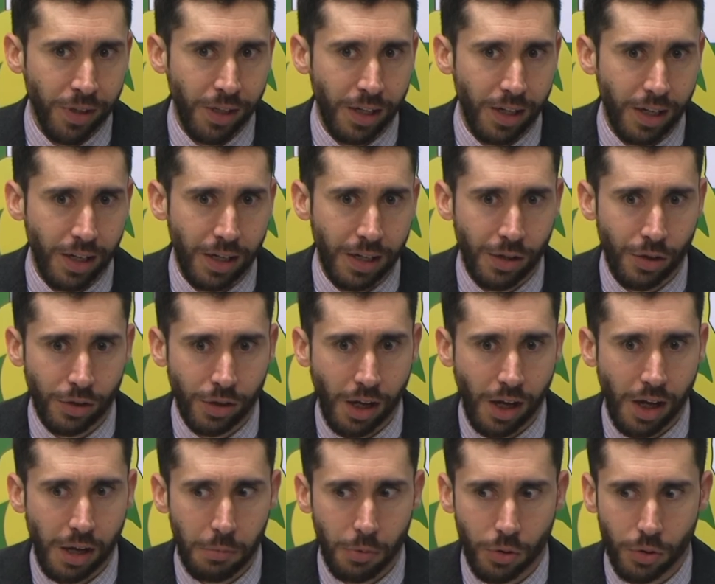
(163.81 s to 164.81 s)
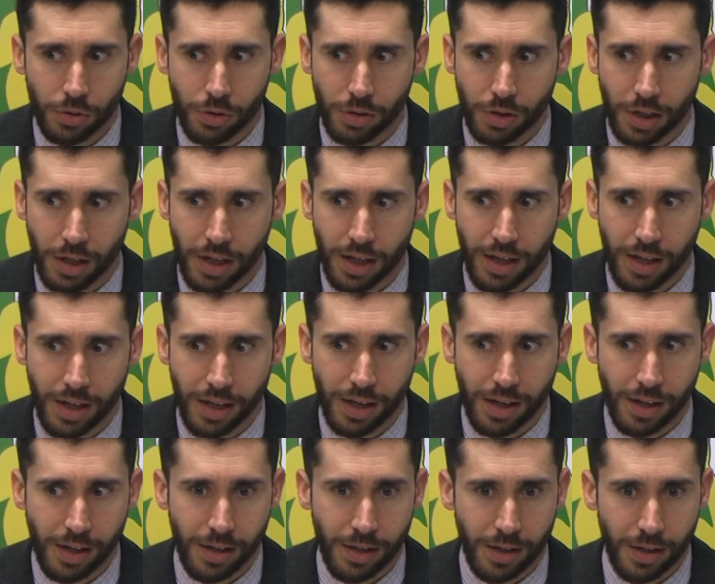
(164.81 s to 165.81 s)
eh, notábamos
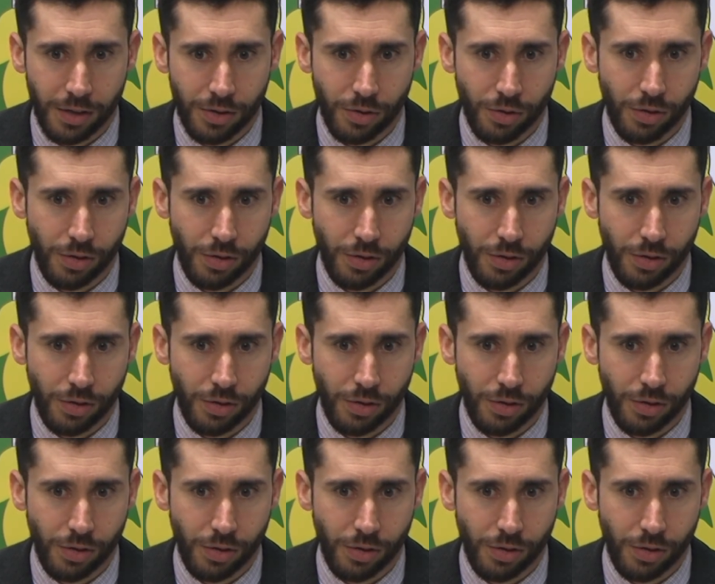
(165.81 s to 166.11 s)
eh,